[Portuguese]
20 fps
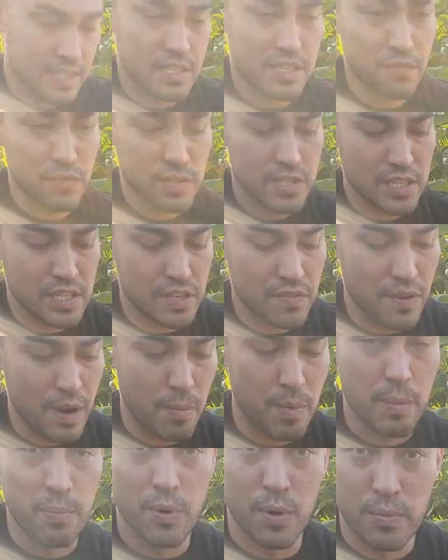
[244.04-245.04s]
se você tiver
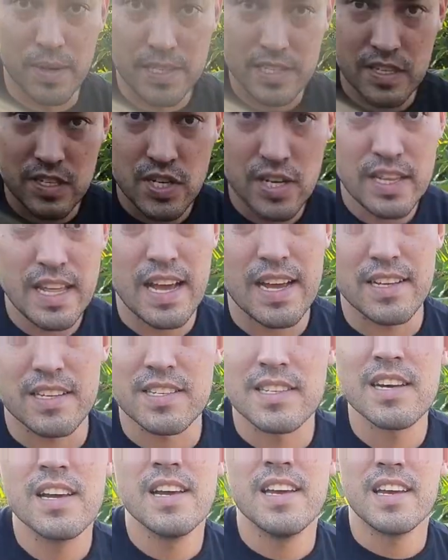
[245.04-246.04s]
uma bomba
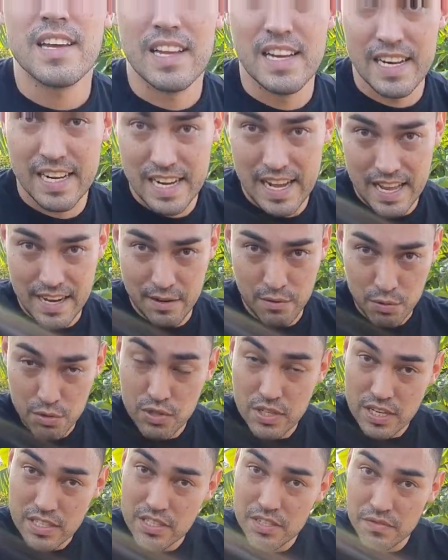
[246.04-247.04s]
110 e ligar ela no
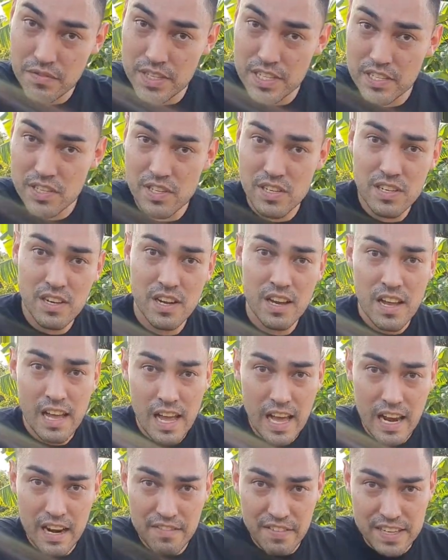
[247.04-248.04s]
220,
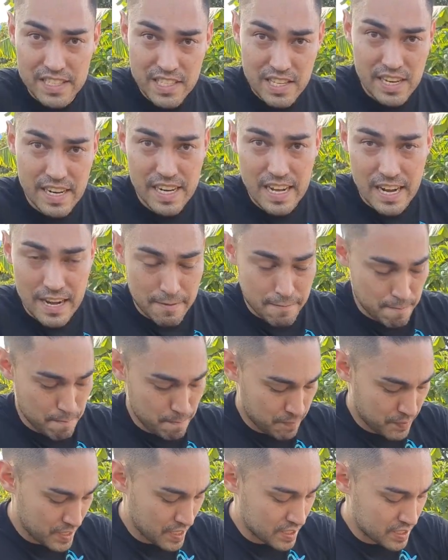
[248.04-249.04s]
ela vai desligar,
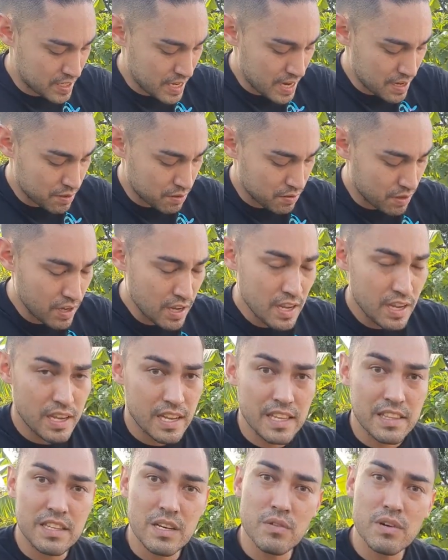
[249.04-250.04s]
certo?
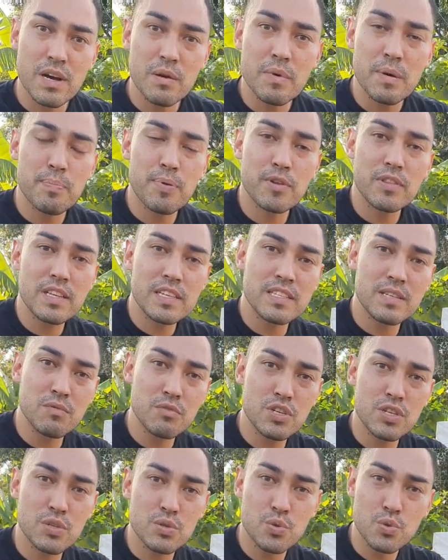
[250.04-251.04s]
Então é uma proteção
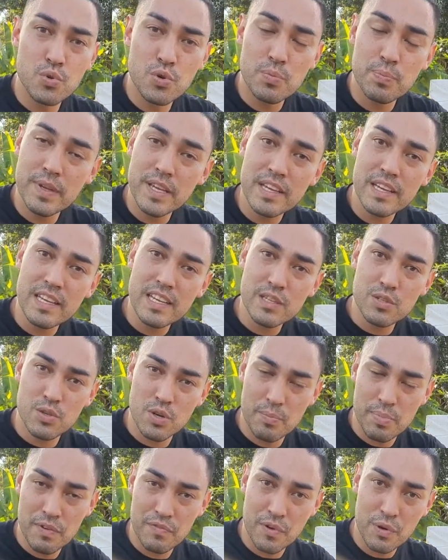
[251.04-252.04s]
de sub e
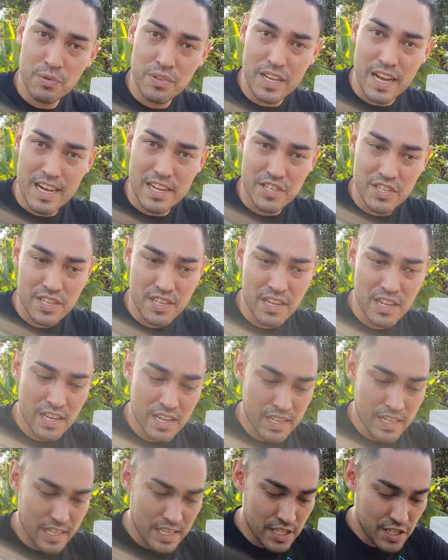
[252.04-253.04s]
sobrevoltagem
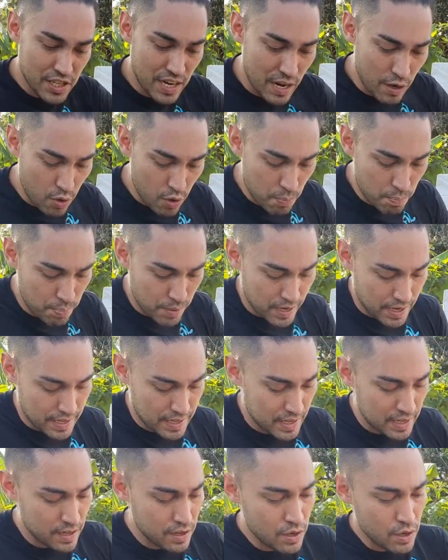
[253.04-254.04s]
que já
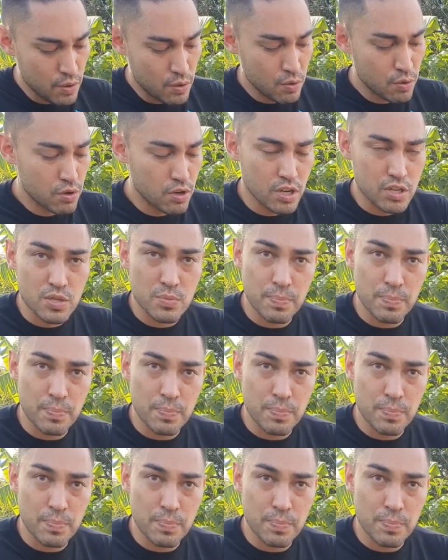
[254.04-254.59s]
acompanha o nosso